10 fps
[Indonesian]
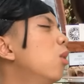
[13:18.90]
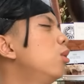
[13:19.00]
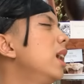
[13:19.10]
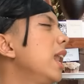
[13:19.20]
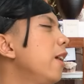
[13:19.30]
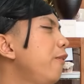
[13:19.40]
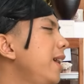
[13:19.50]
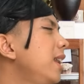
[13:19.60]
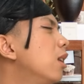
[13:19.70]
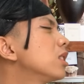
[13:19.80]
udahlah
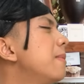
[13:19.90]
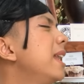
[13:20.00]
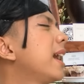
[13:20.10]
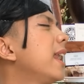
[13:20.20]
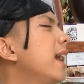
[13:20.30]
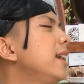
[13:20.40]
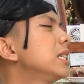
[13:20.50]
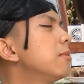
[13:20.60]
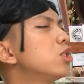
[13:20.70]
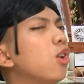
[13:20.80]
Vin gak usah balikan lagi
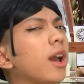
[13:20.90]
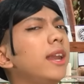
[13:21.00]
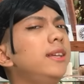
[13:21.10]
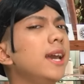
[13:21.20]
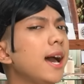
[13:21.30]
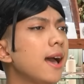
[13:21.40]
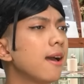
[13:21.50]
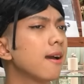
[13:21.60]
sama cowok kayak dia